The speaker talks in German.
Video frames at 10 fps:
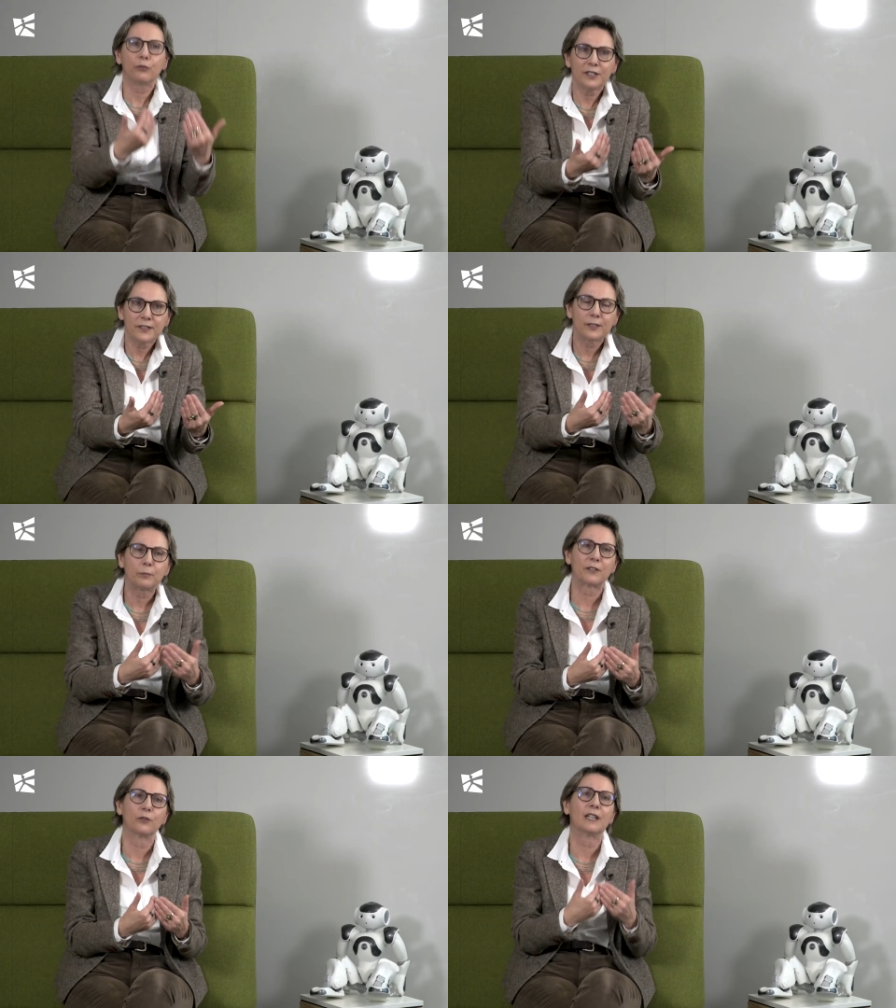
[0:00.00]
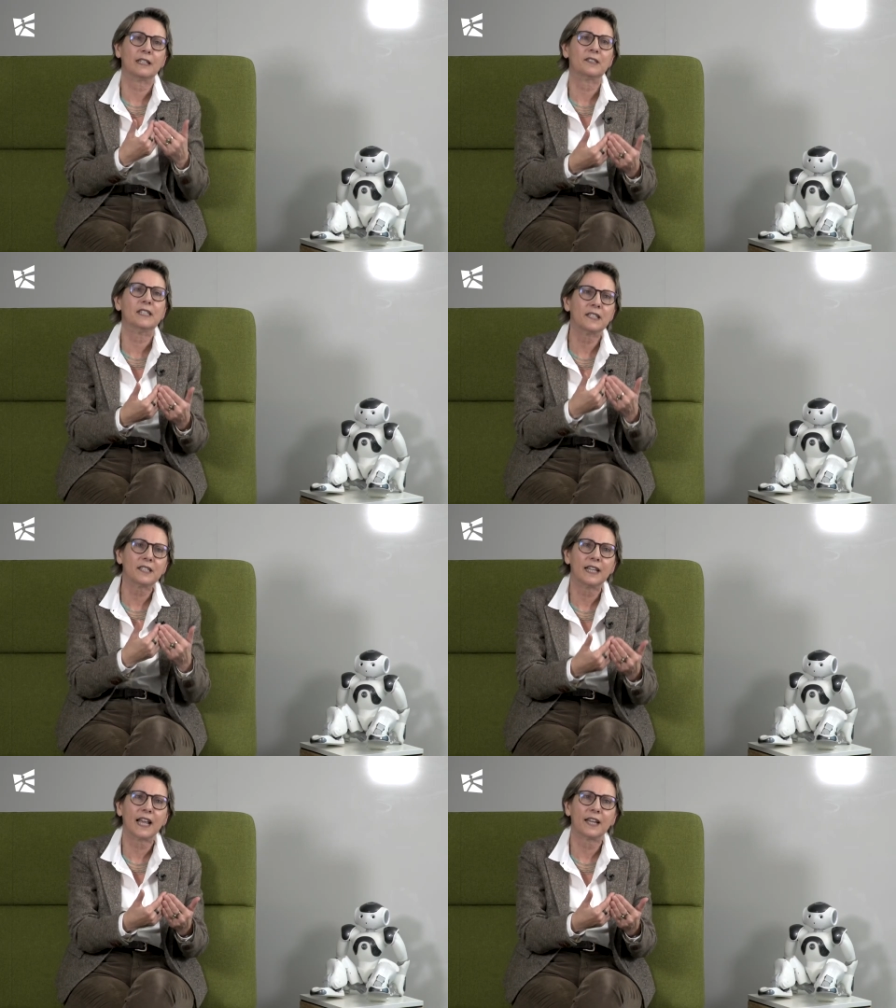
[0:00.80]
für dieses personalisierte
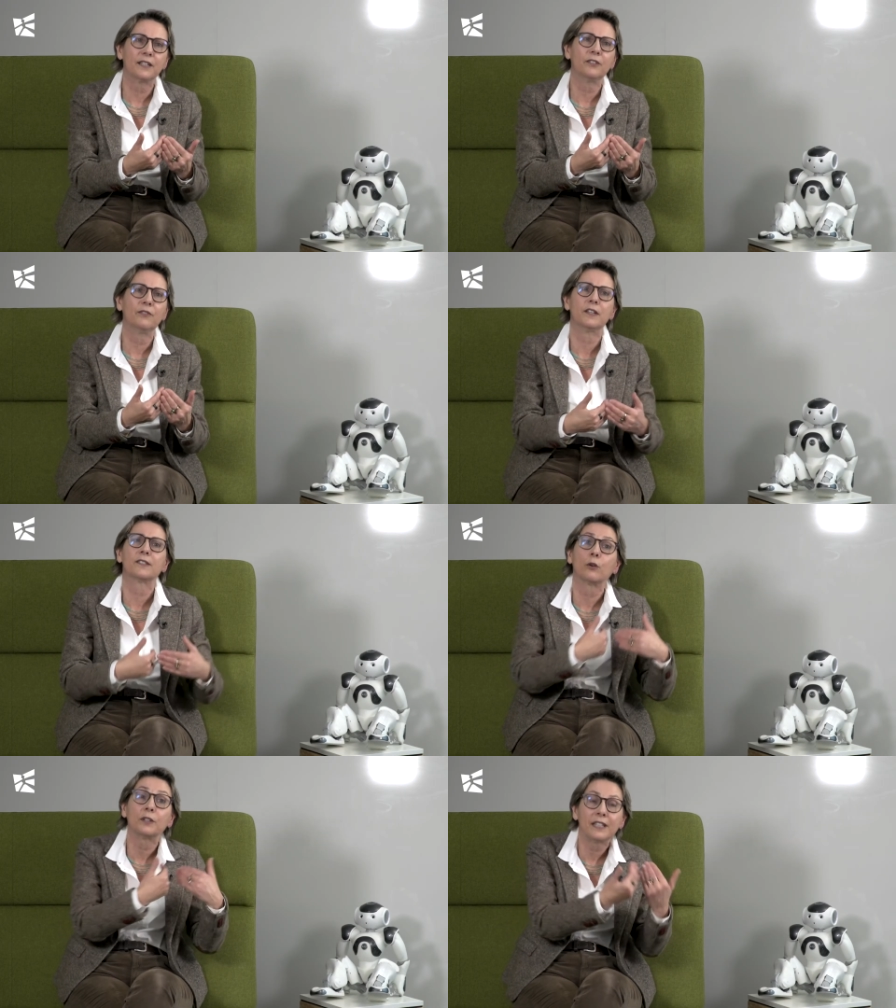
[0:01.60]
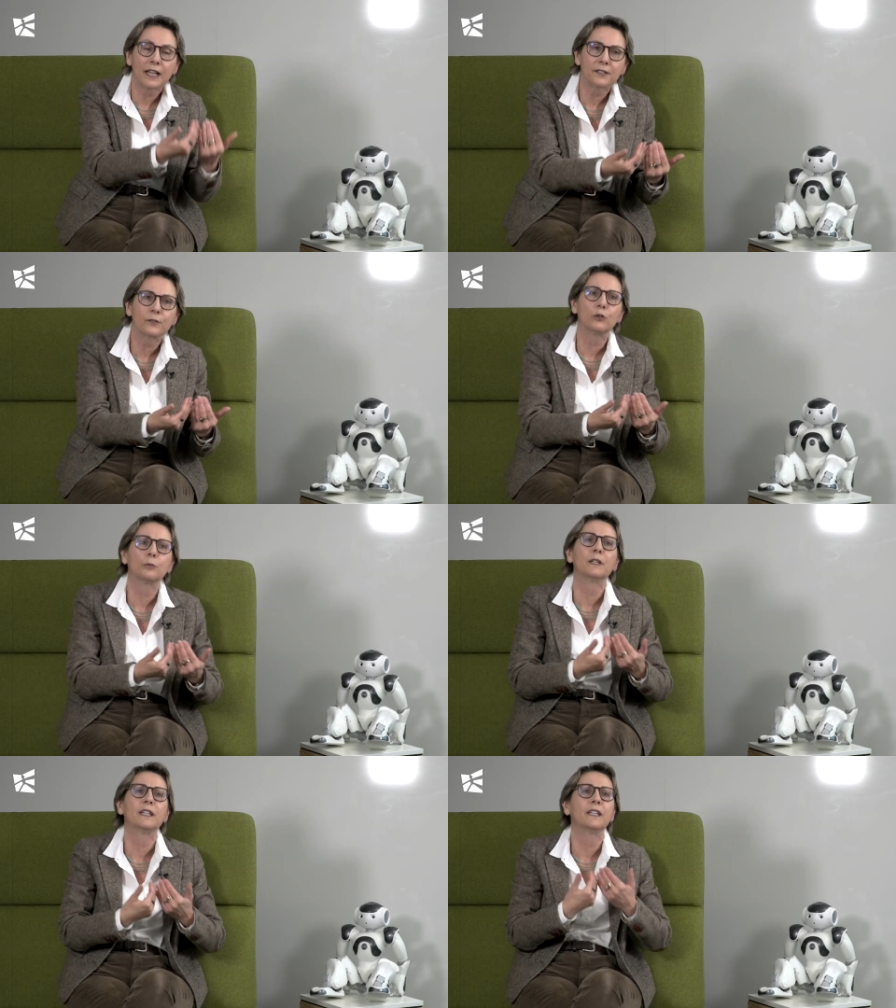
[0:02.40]
Lernen, wenn es auch auch Entlastung
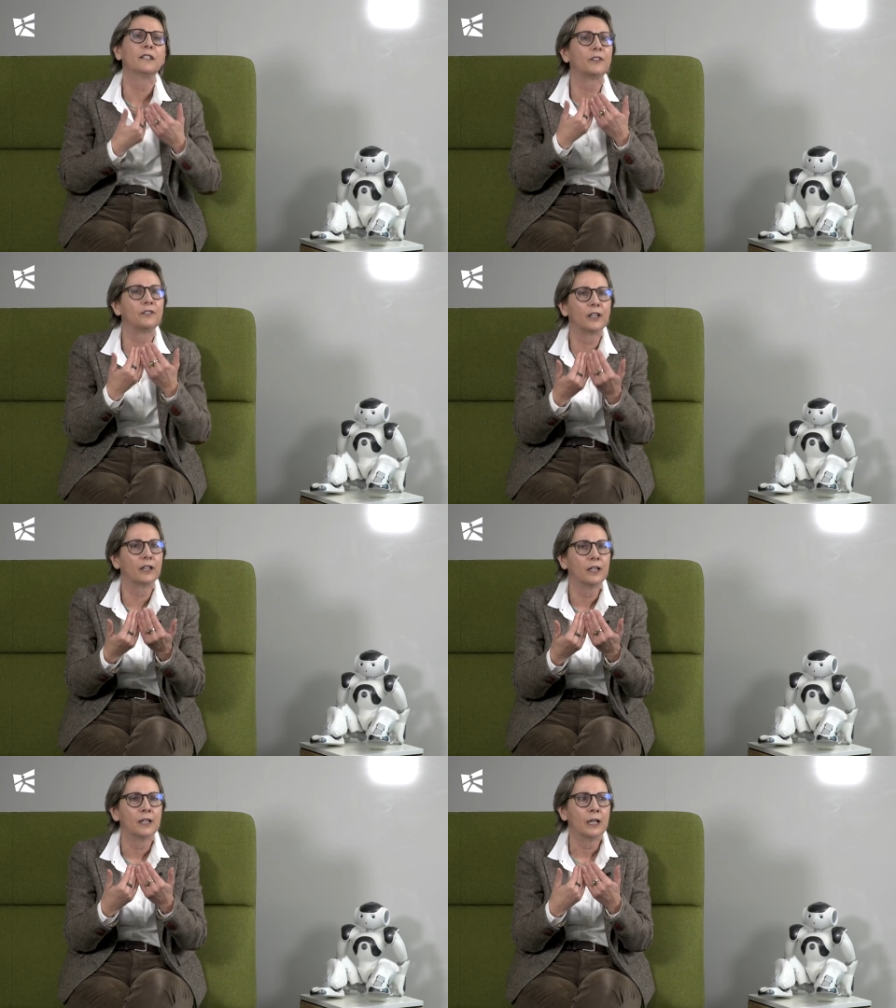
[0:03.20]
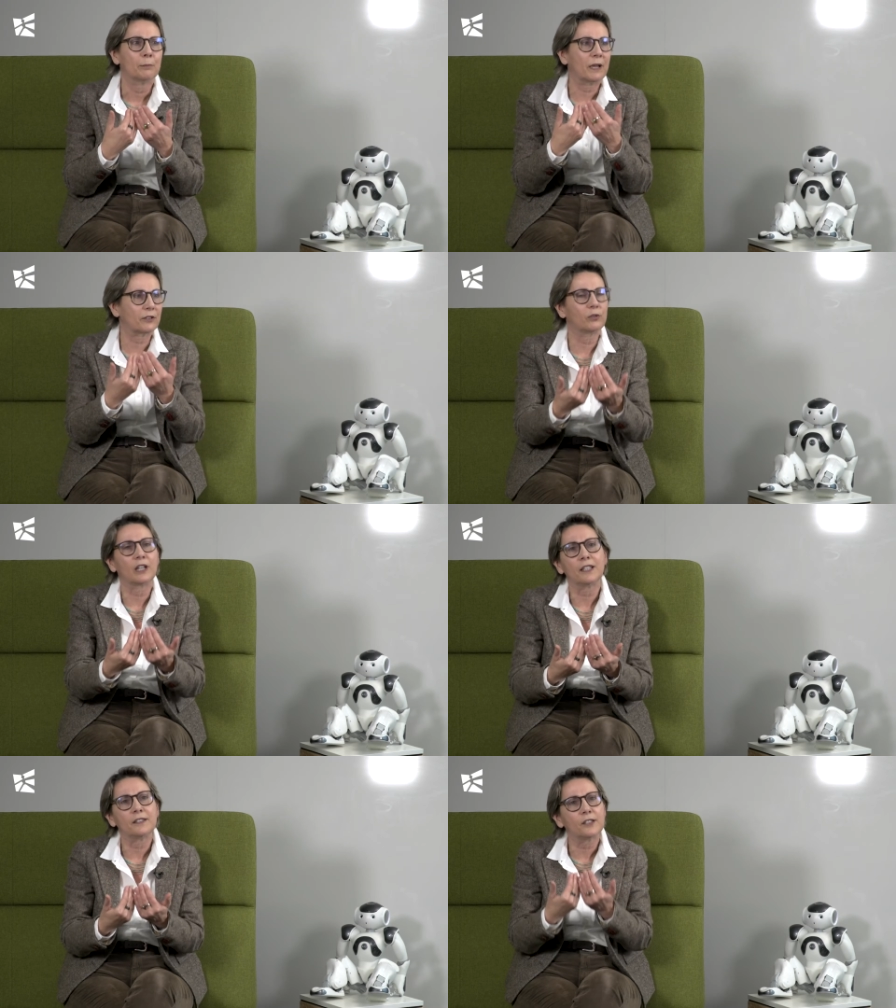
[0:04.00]
bringt, wenn wir
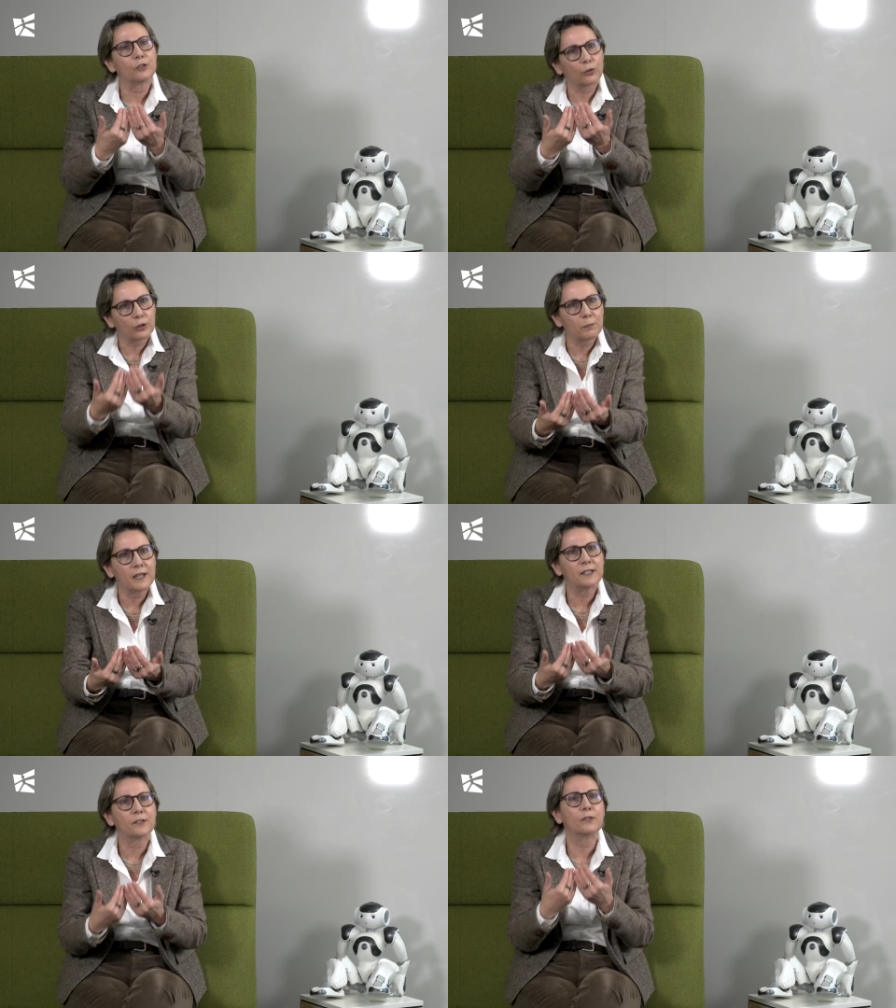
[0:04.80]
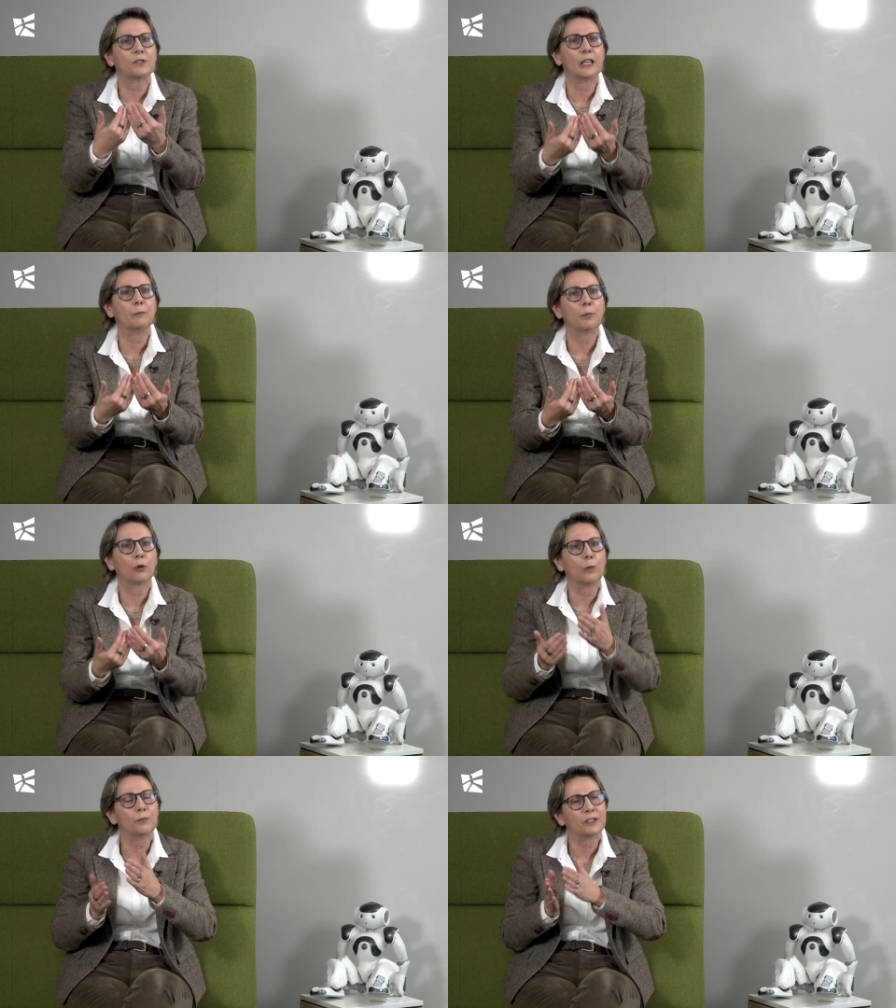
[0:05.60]
personalisierte Rückmeldesysteme bekommen.